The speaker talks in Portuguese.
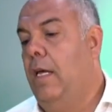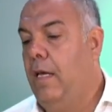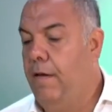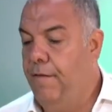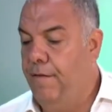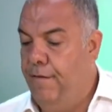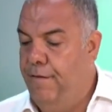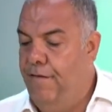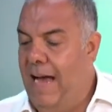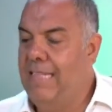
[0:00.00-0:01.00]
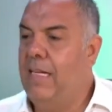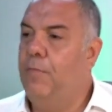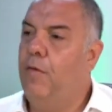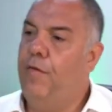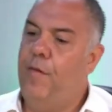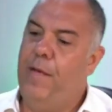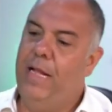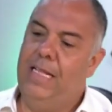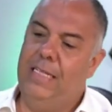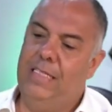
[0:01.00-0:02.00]
e faz a
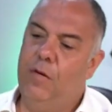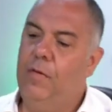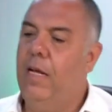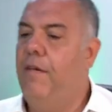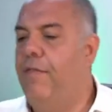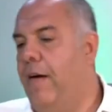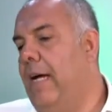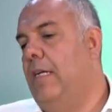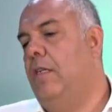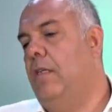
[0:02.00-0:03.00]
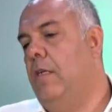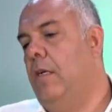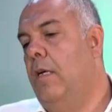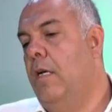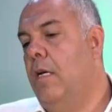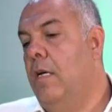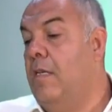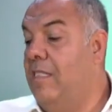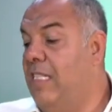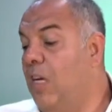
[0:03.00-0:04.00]
movimentação que ele faz,
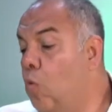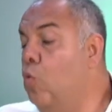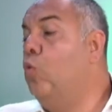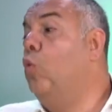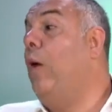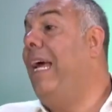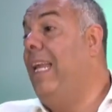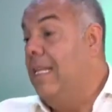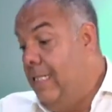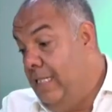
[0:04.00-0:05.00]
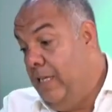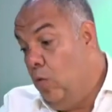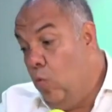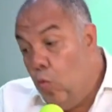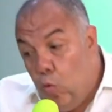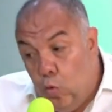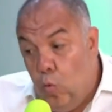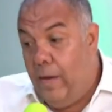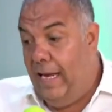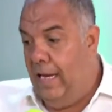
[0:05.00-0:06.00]
segundo ele,
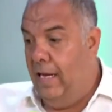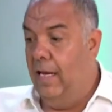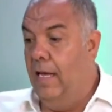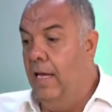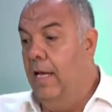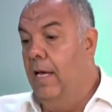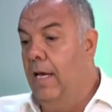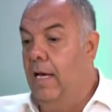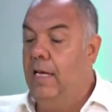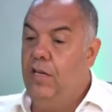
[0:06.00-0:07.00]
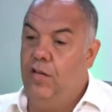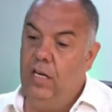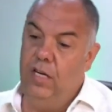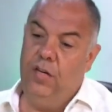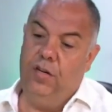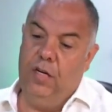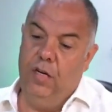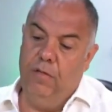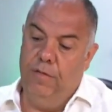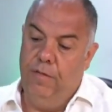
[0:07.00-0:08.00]
segundo ele, ele diz
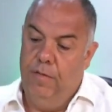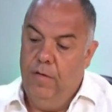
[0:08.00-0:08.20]
que não